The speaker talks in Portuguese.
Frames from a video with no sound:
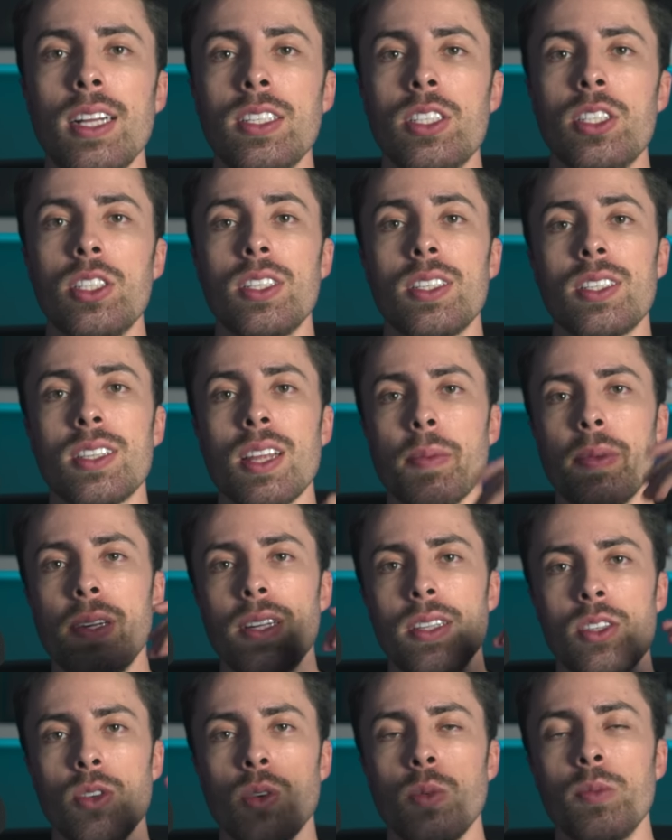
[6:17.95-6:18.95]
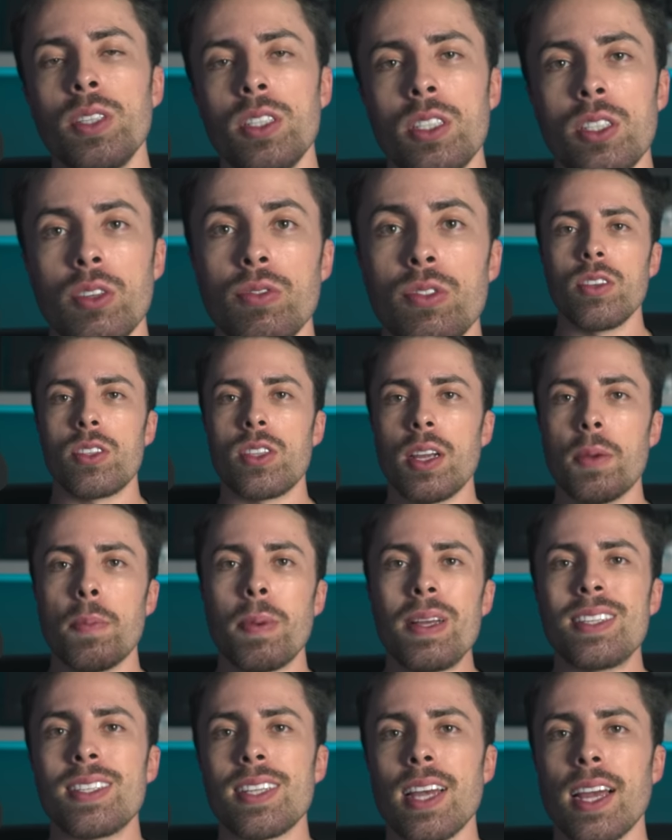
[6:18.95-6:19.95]
antes de estabelecer um objetivo, você tem que
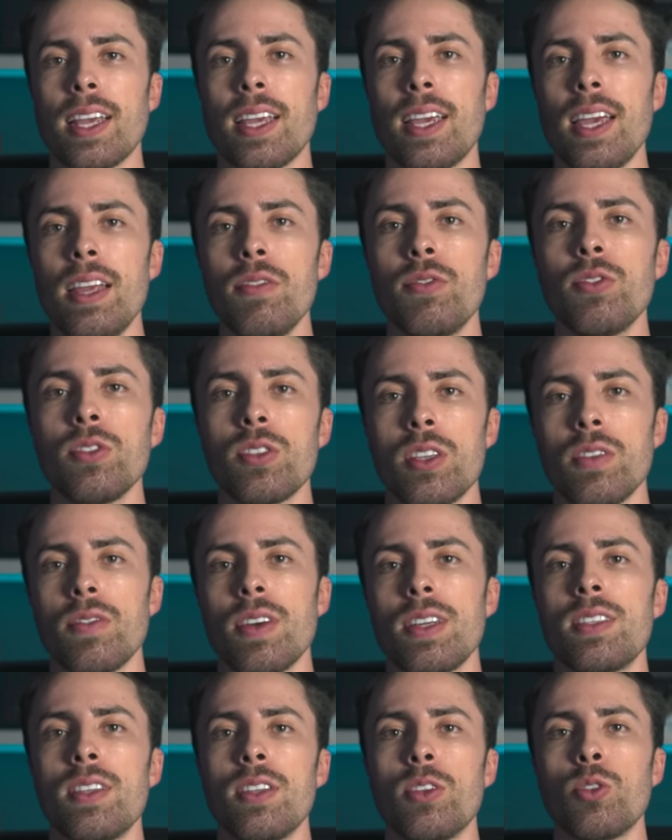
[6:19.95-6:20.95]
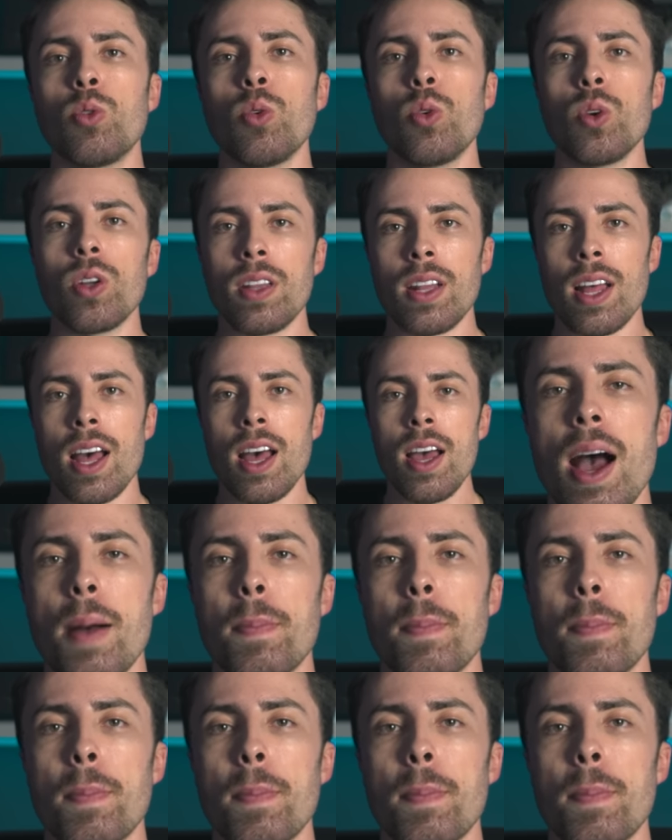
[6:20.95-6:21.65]
pensar quem você vai se tornar